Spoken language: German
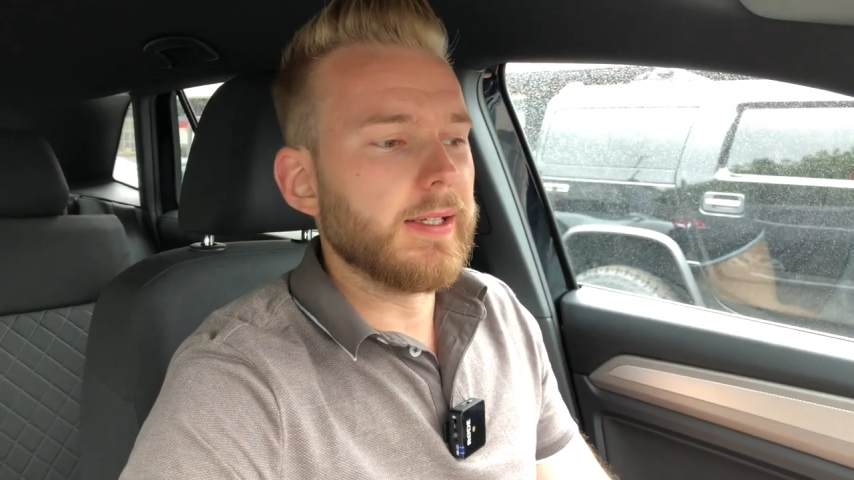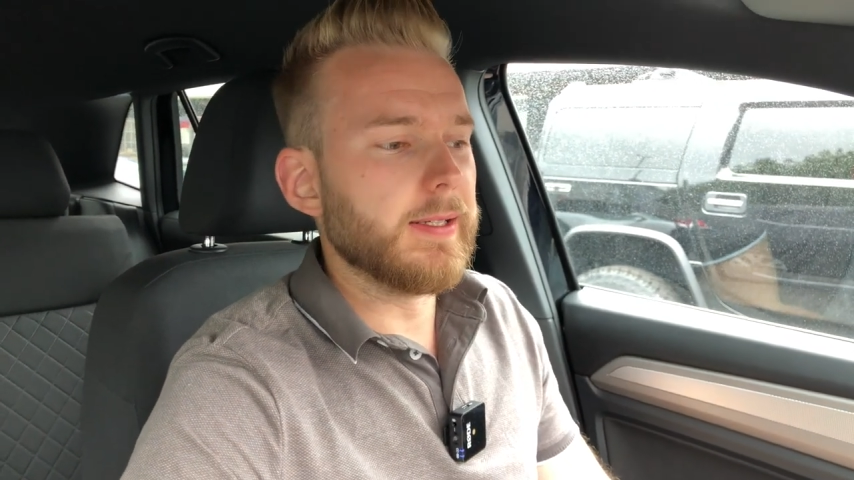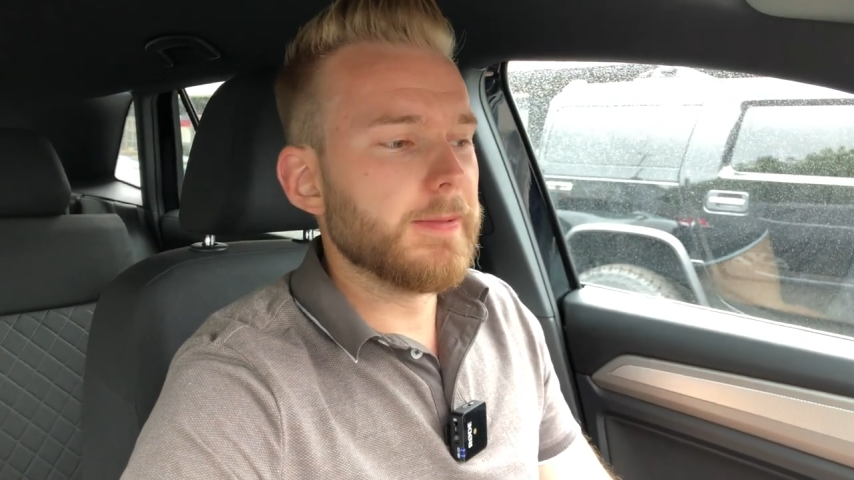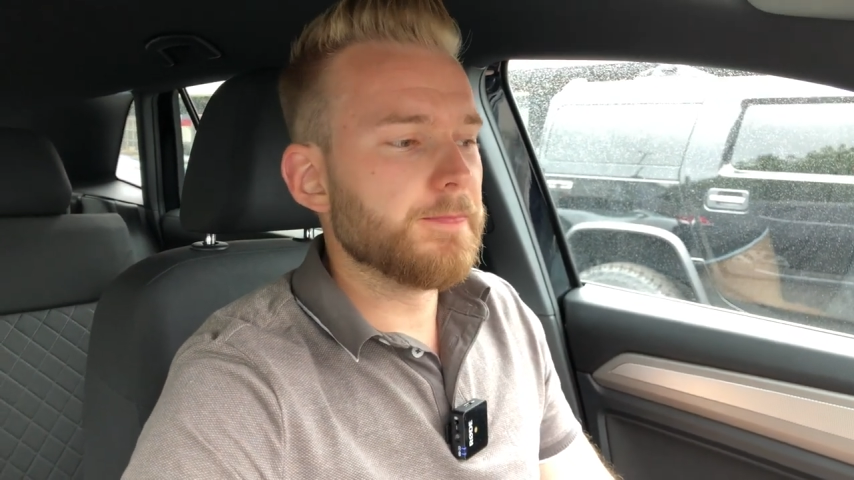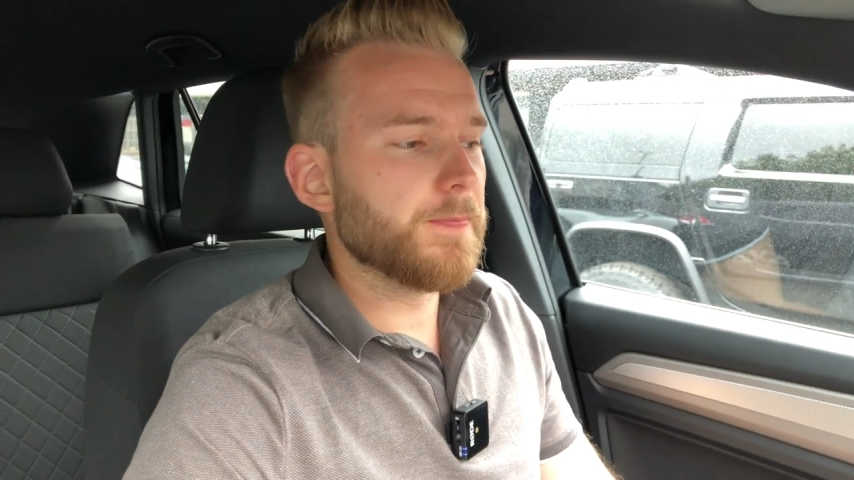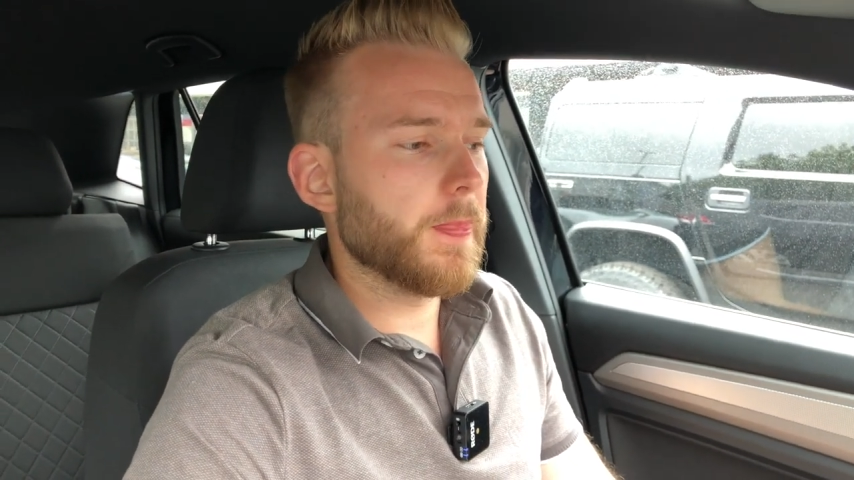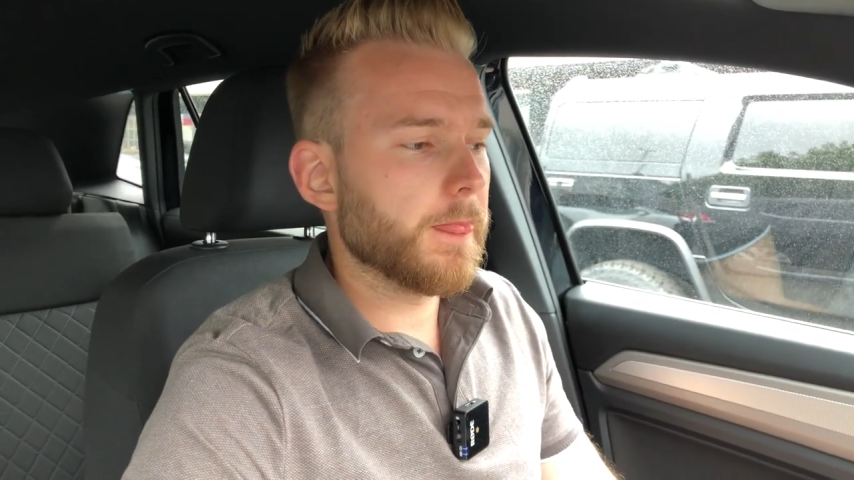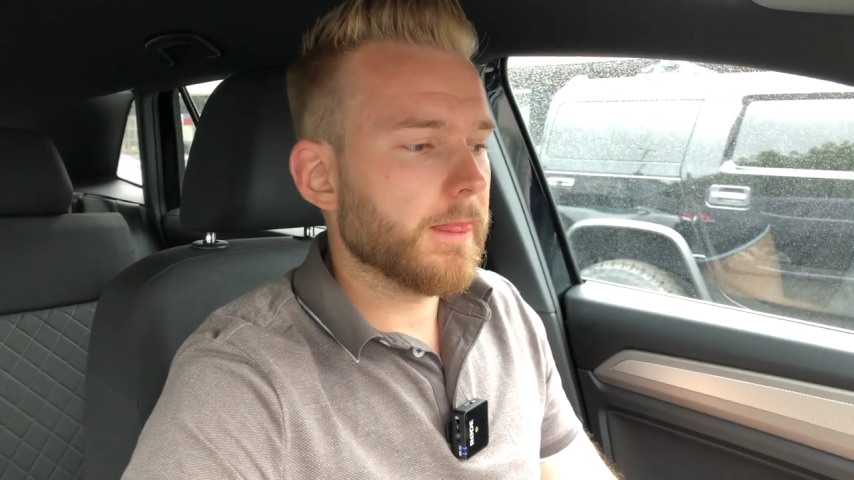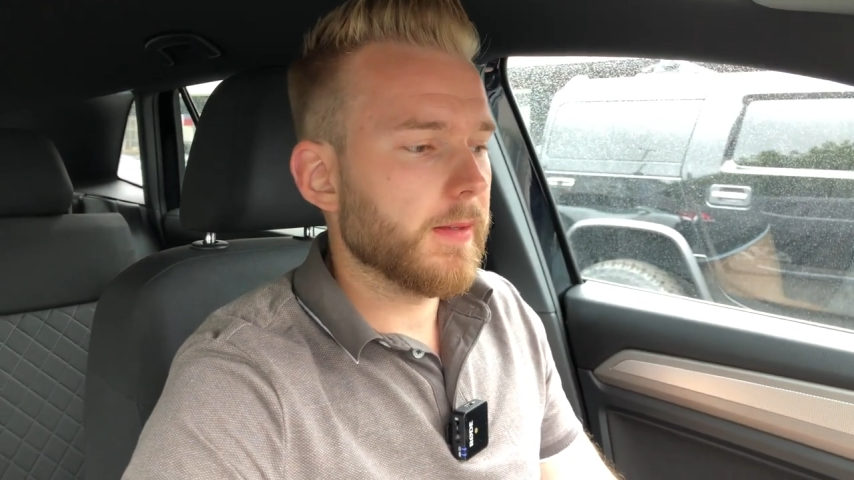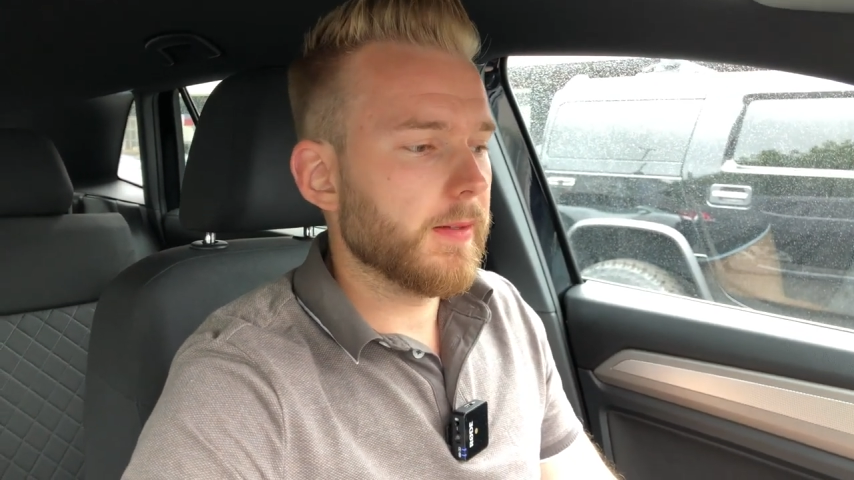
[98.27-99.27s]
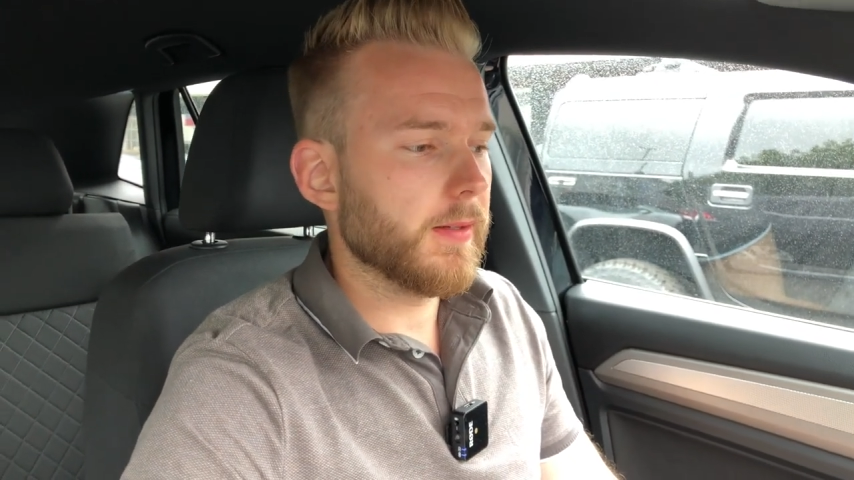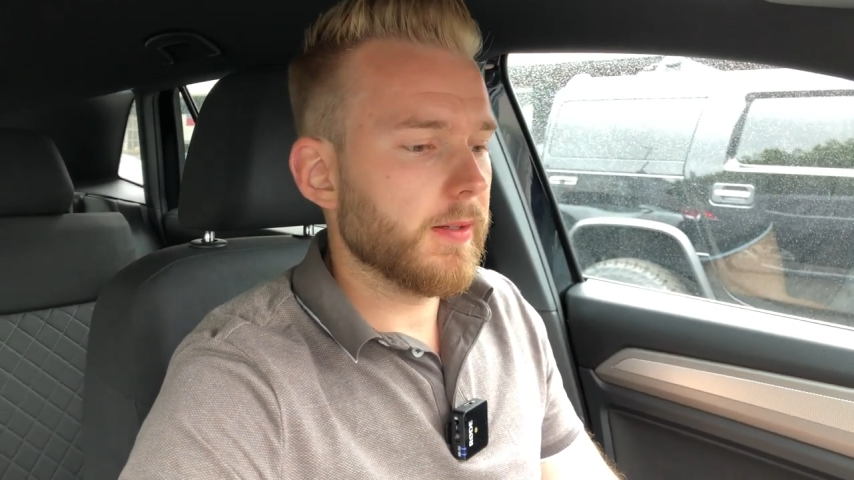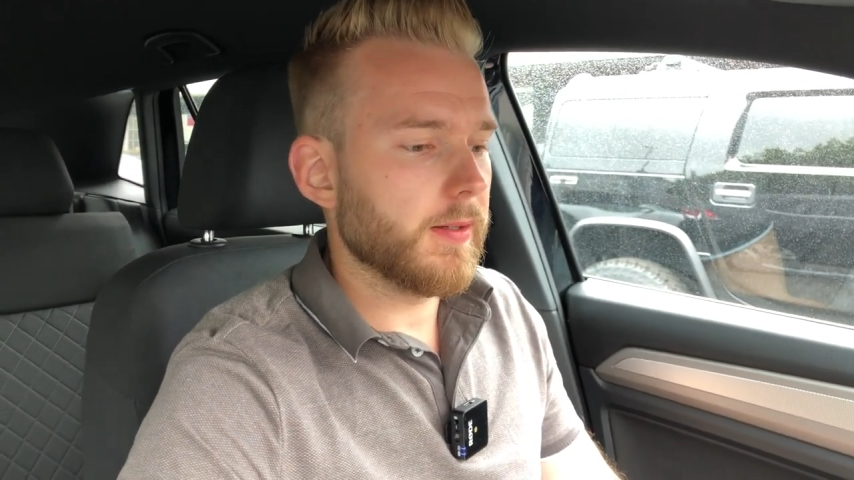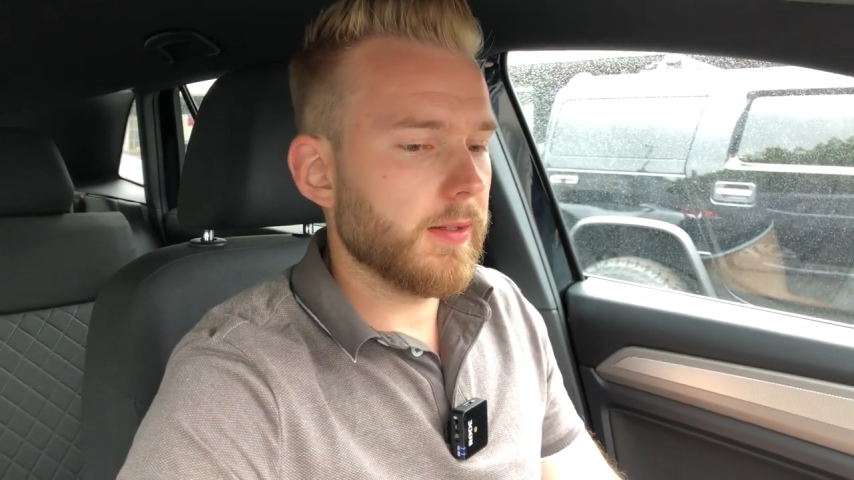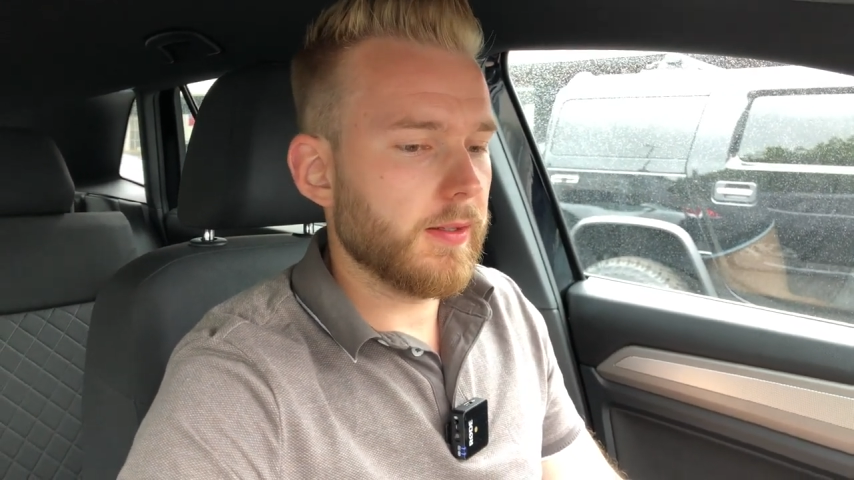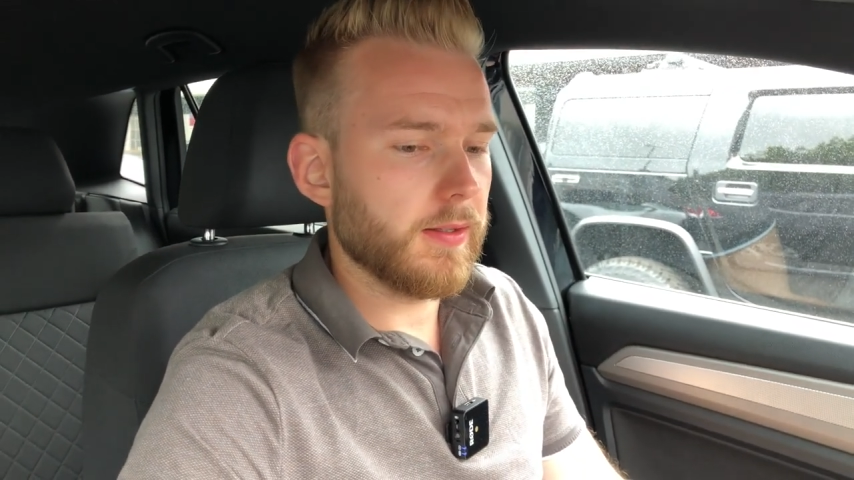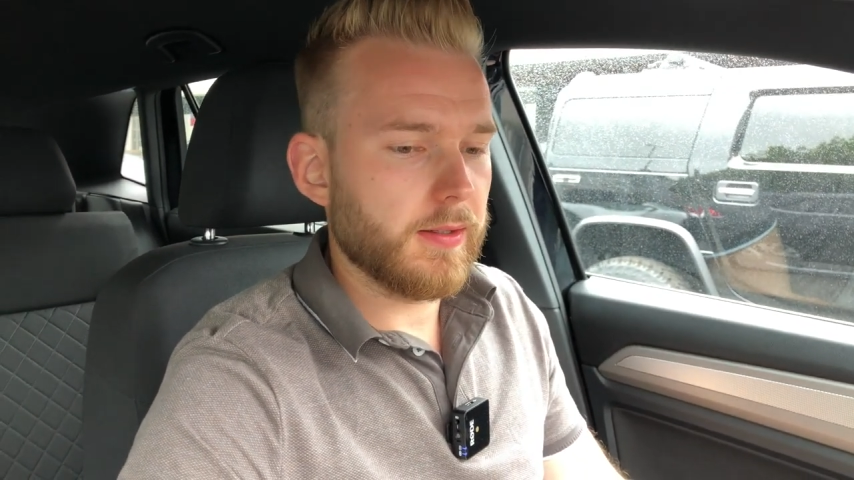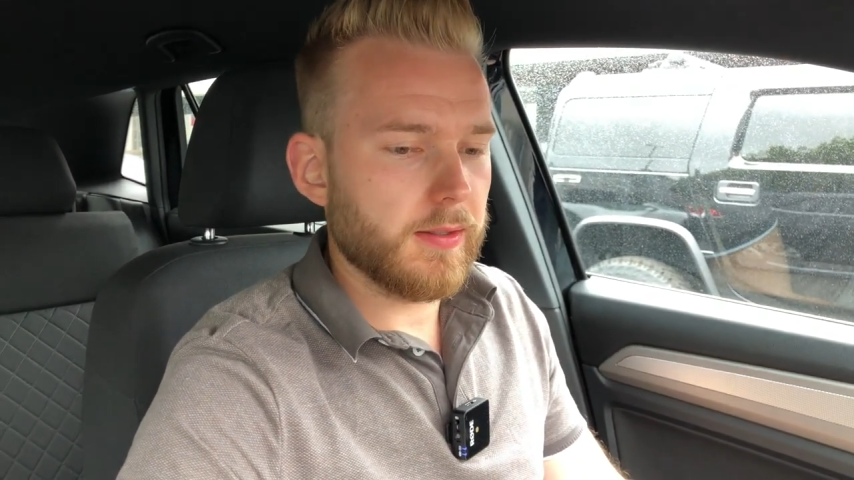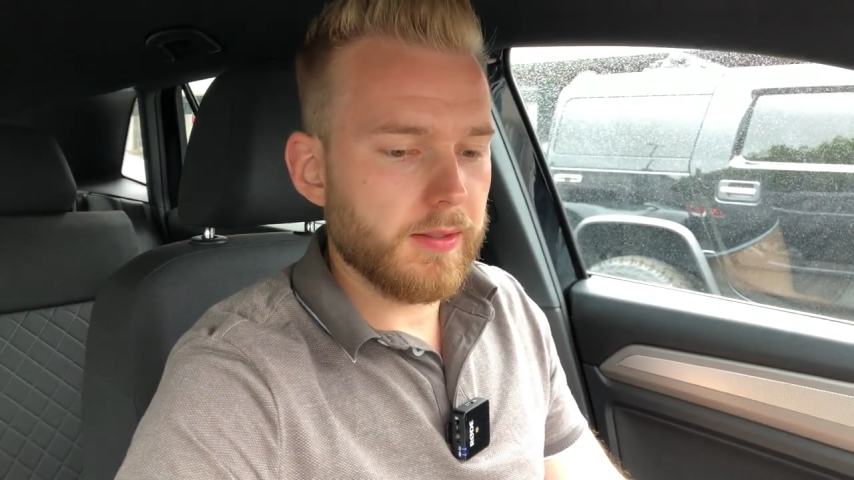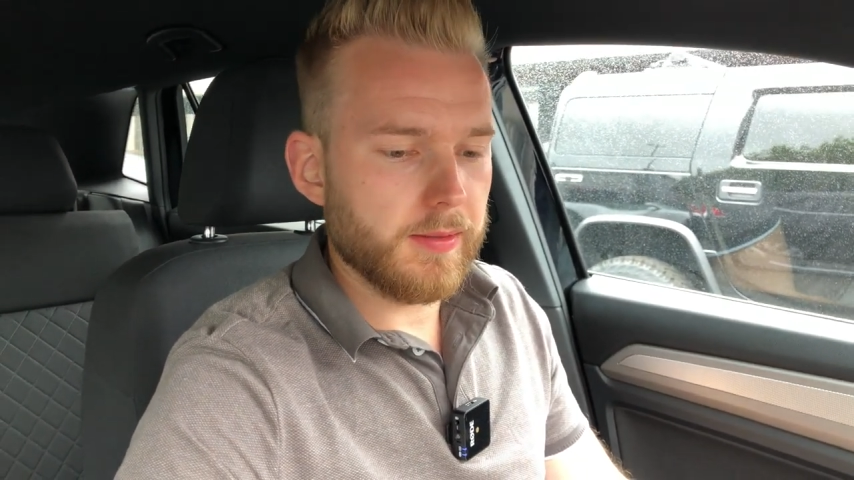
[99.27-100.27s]
Ähm,
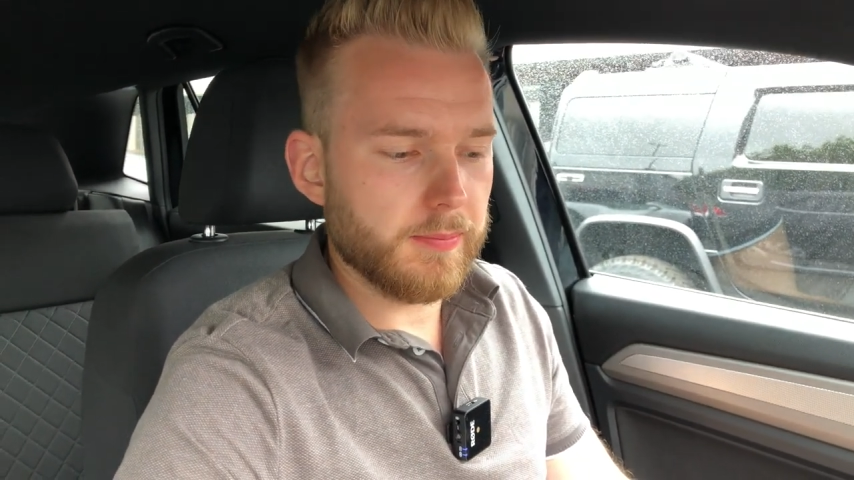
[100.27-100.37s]
äh,